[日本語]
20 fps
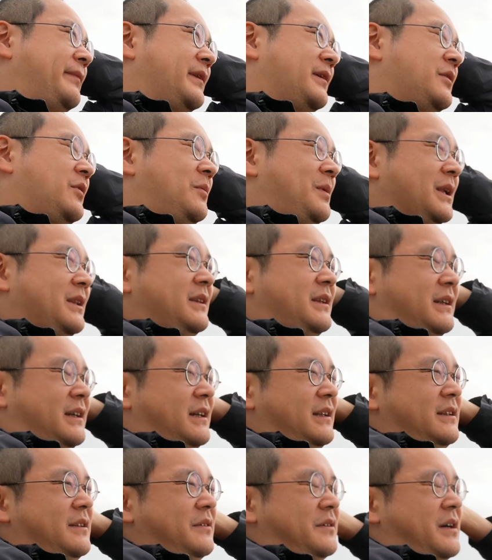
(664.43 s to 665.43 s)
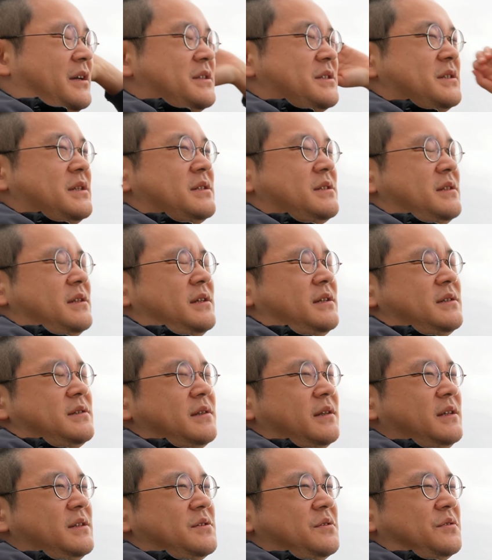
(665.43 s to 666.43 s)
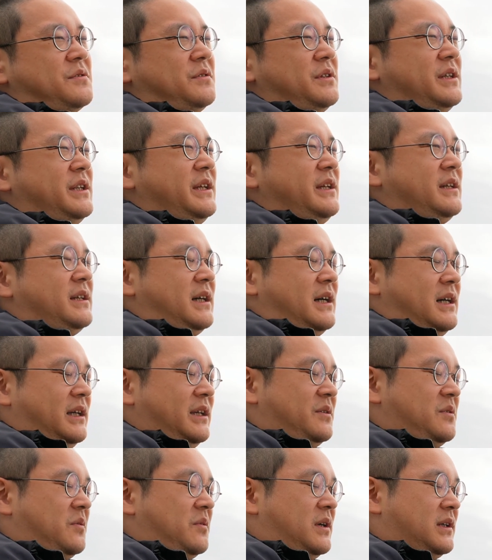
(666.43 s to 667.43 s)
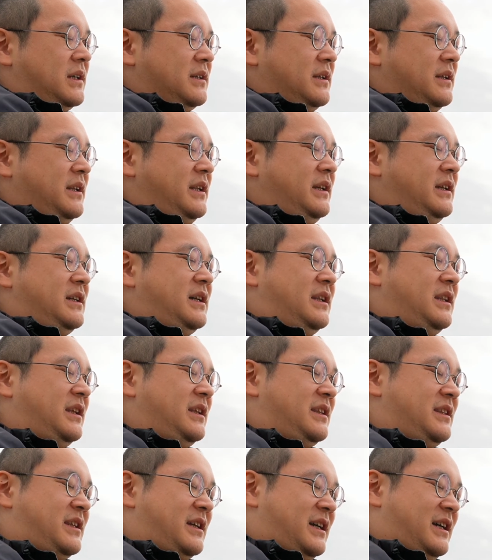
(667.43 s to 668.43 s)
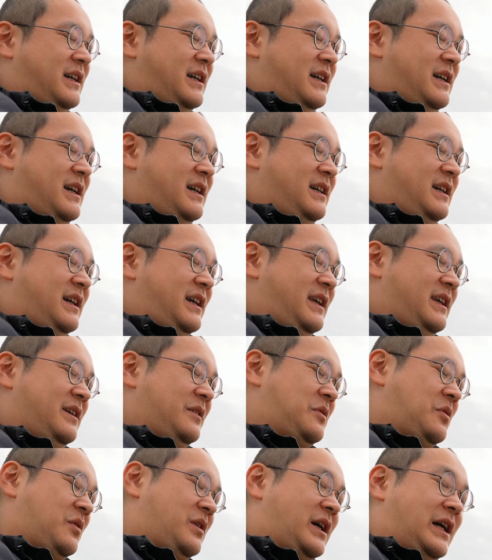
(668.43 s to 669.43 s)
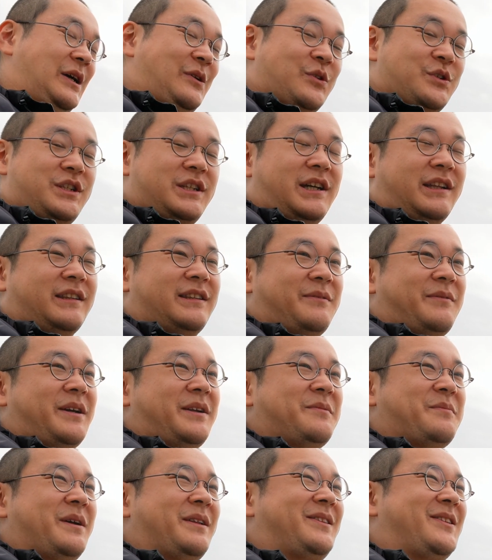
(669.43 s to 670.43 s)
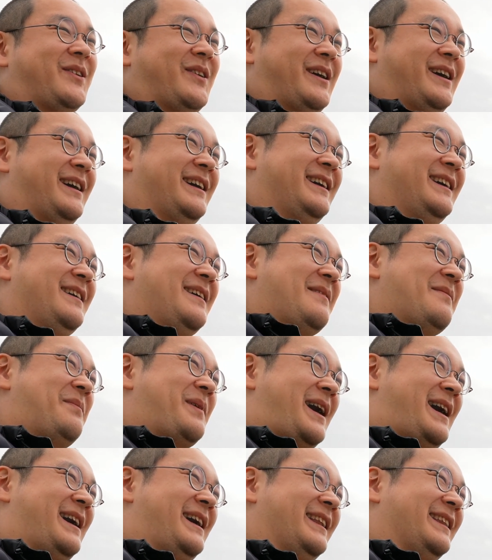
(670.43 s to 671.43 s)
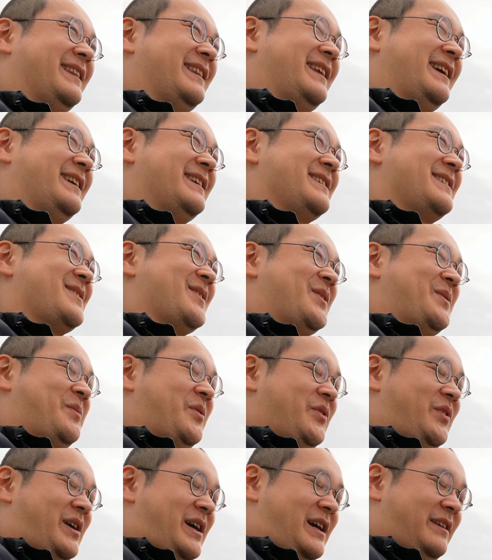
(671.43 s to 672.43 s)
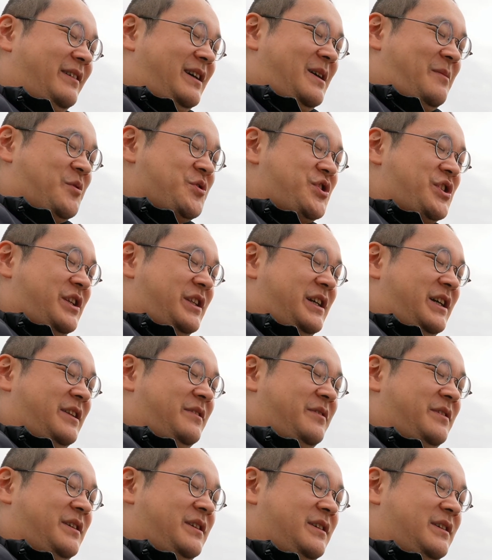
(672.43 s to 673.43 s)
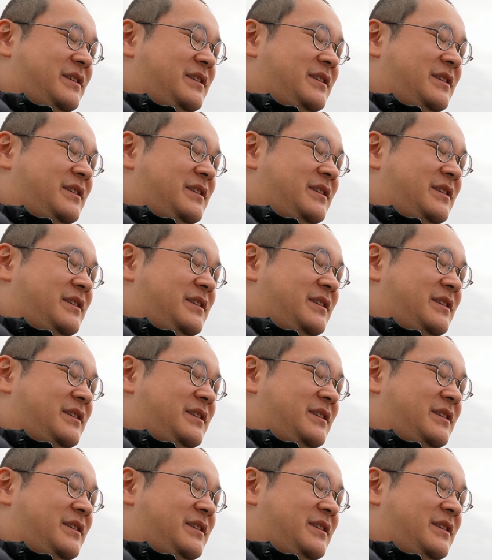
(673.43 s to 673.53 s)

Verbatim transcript: 困ったなっていう感じですね次ちょっと二輪館行こうかな二輪館に行ったら案外今回欲しかったヘルメットがバーンってそのものがあるかもしれないので、